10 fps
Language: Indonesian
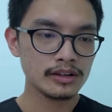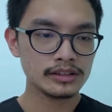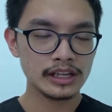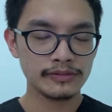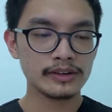
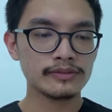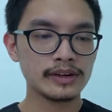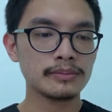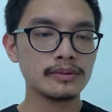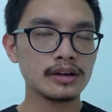defect
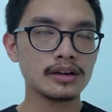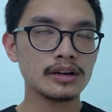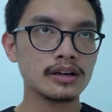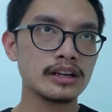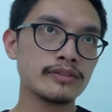flap
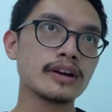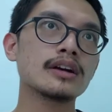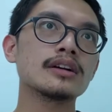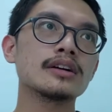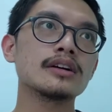uh, defect
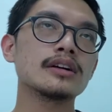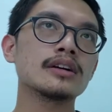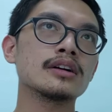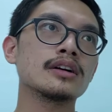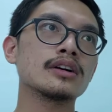
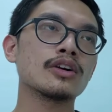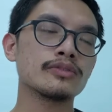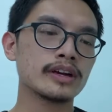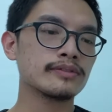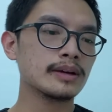uh,
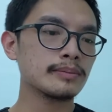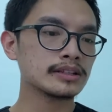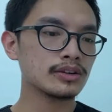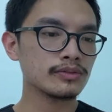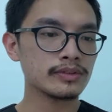covering flap
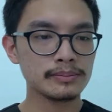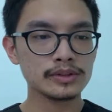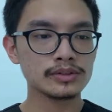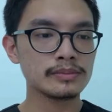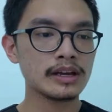atau flap
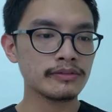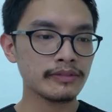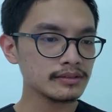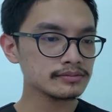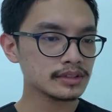penutup
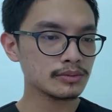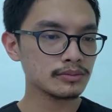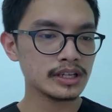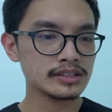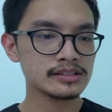defect,
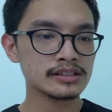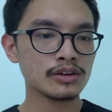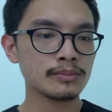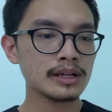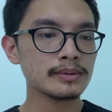kemudian sisi
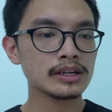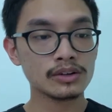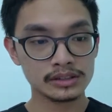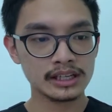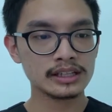normal pada
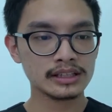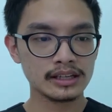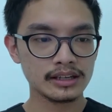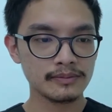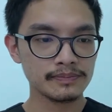kontak
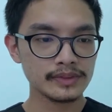lateralnya.